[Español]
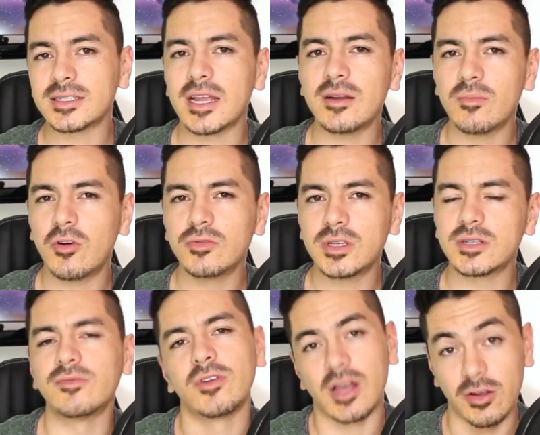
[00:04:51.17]
que sean
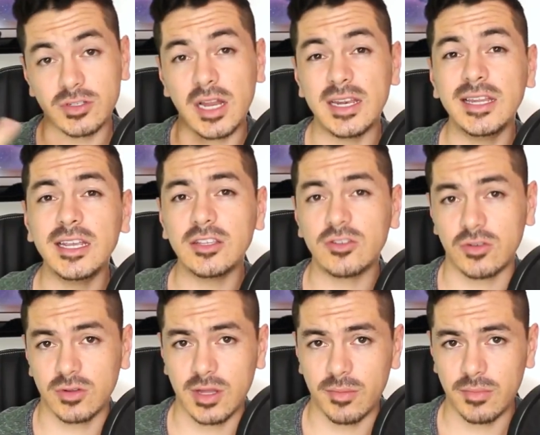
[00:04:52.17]
emojis enfocados al
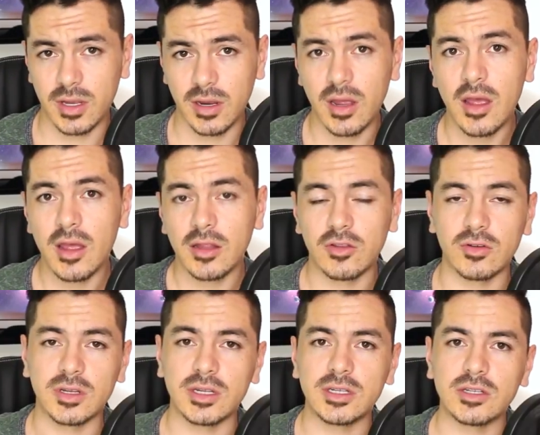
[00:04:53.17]
nicho también.
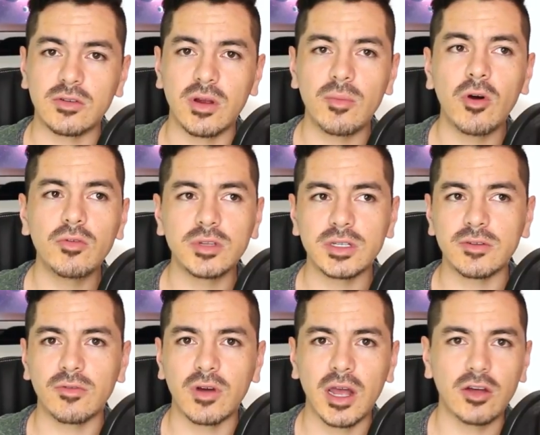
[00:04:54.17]
Entonces, si son emojis
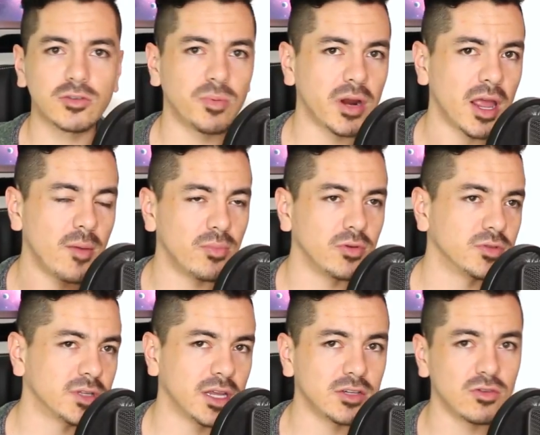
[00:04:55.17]
enfocados, por ejemplo,
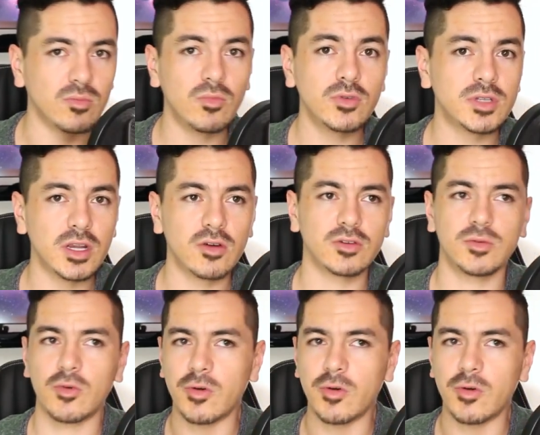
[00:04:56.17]
ustedes son músicos,